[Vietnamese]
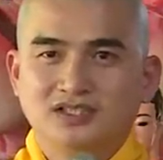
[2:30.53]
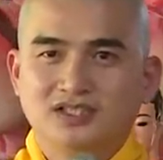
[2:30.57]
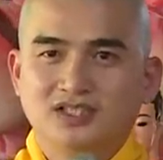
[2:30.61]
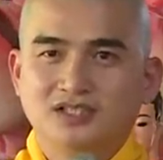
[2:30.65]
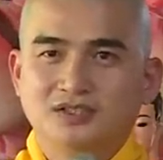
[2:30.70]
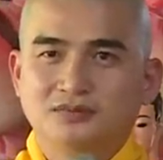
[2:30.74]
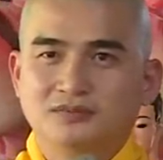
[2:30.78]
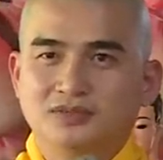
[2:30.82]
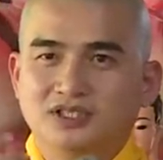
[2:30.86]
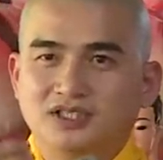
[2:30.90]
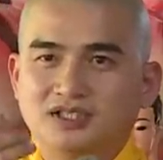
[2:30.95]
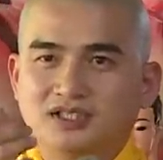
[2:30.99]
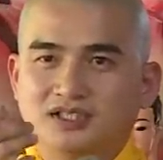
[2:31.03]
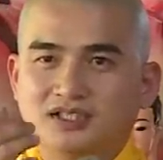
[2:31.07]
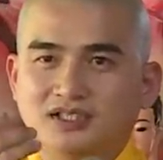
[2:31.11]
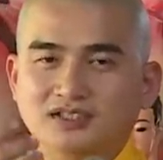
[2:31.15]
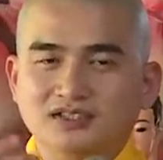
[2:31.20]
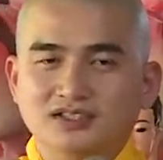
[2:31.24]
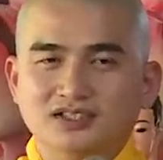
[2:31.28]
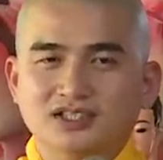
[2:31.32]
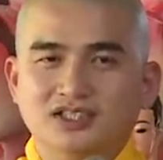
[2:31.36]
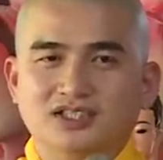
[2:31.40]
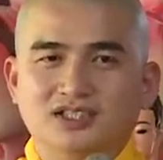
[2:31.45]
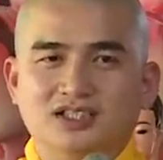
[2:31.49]
thì mình
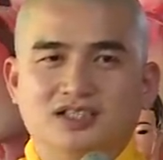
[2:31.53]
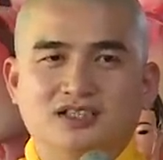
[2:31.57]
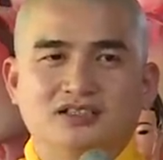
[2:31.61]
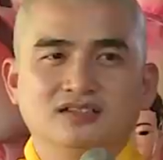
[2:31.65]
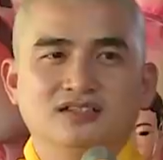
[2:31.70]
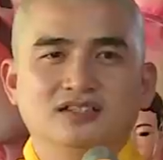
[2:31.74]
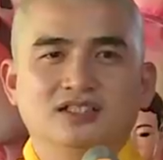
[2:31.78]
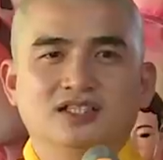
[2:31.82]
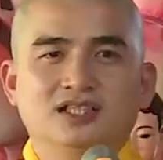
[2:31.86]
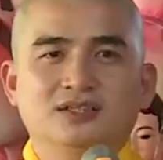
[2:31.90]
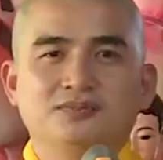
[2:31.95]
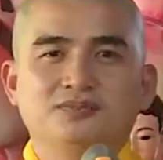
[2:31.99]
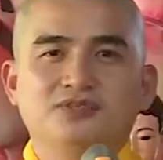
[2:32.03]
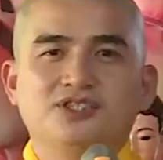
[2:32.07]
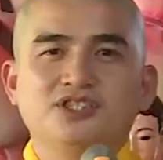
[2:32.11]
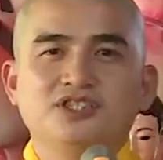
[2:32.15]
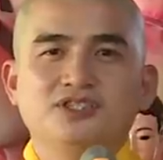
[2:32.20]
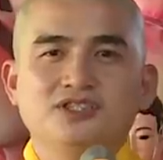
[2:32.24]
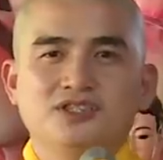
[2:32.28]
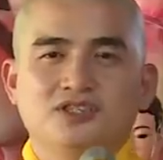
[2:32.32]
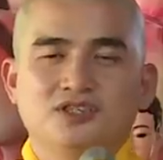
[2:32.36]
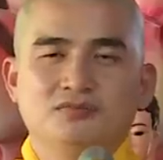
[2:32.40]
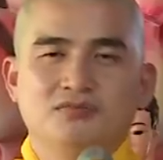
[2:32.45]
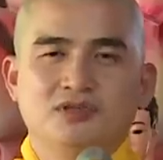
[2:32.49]
tự nhìn nhận được nghiệp
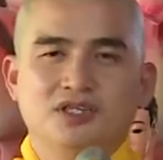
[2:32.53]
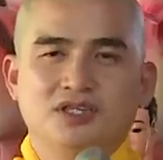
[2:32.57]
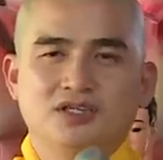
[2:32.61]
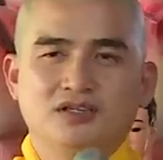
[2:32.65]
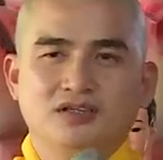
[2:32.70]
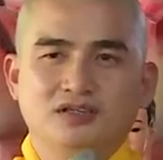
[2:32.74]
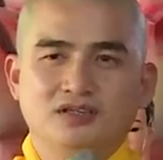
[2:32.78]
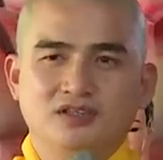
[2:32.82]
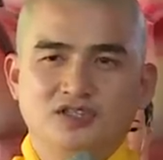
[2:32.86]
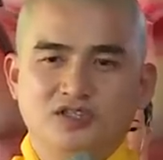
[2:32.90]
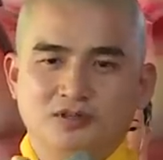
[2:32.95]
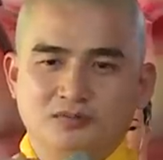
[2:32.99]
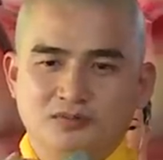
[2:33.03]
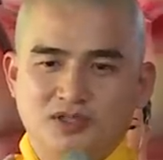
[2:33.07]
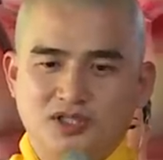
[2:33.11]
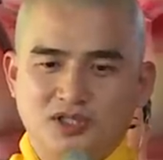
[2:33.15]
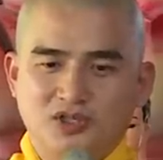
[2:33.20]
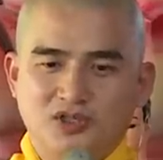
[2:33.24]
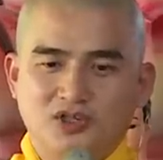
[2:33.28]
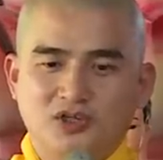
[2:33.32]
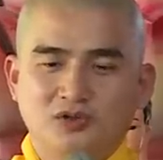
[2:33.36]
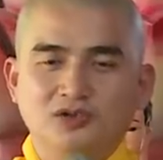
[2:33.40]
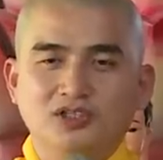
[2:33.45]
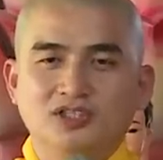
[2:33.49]
chướng của mình, rồi
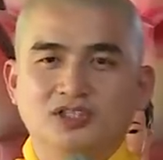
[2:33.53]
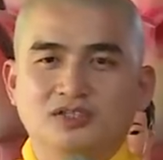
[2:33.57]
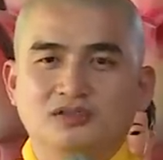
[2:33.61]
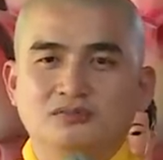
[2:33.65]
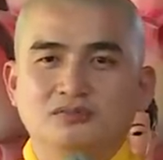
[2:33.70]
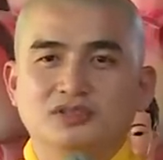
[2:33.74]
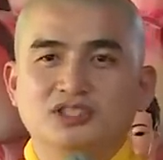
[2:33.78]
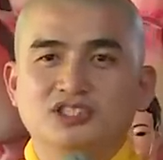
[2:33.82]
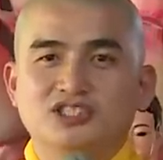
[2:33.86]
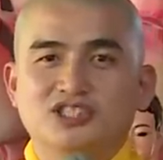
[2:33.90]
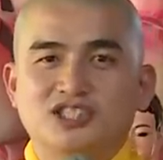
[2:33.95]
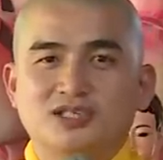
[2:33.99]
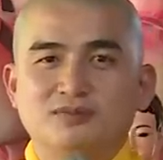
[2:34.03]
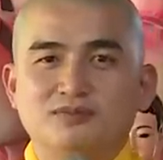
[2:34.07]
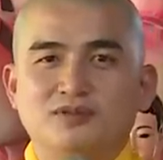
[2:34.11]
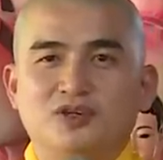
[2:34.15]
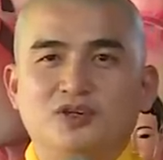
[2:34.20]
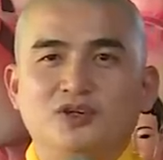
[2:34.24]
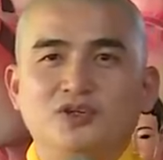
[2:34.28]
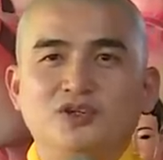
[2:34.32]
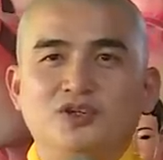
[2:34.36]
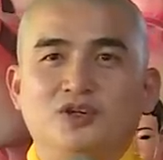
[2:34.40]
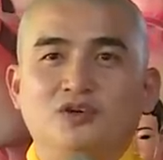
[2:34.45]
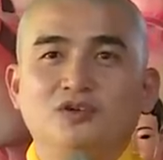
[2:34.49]
mình nỗ lực mình sám
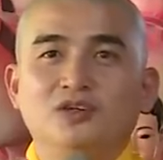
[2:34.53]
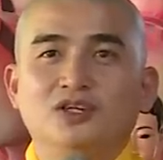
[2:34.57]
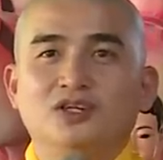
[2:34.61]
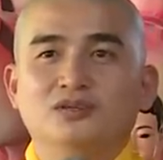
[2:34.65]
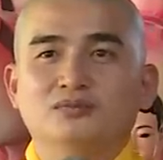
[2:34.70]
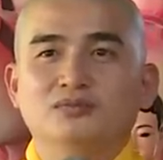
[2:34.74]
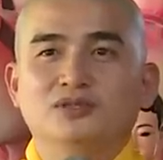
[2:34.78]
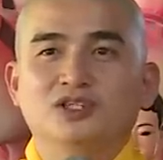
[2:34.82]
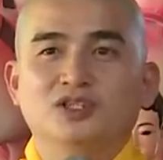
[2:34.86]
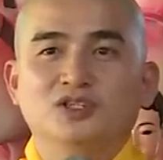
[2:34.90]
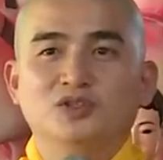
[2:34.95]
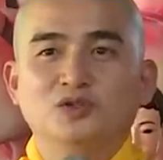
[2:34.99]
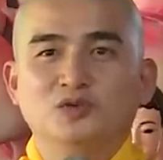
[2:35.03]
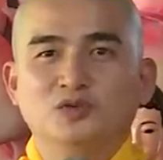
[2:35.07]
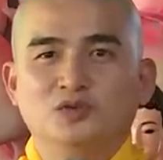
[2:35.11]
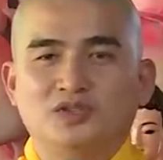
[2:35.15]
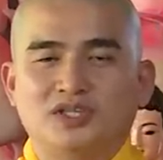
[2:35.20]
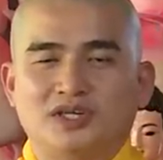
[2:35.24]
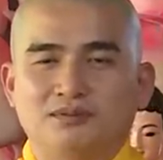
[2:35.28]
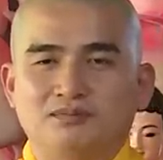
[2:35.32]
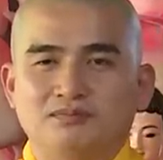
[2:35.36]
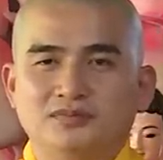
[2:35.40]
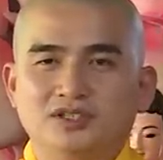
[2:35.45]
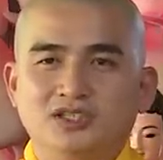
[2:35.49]
hối, nỗ lực mình tu
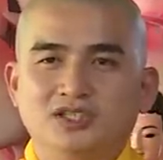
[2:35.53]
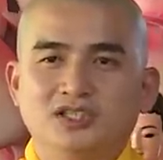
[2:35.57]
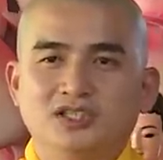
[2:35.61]
tập,